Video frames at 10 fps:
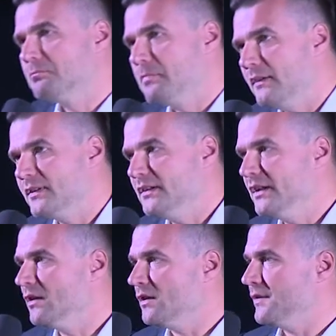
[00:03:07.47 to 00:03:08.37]
Pewnie
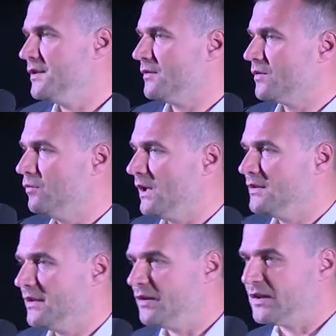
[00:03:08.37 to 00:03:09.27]
nikt go nie będzie chciał
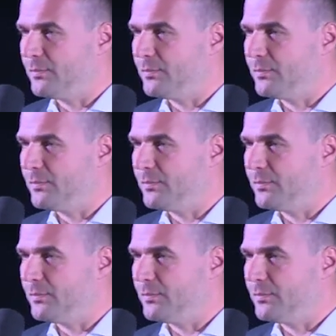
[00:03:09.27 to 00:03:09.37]
słuchać i za niego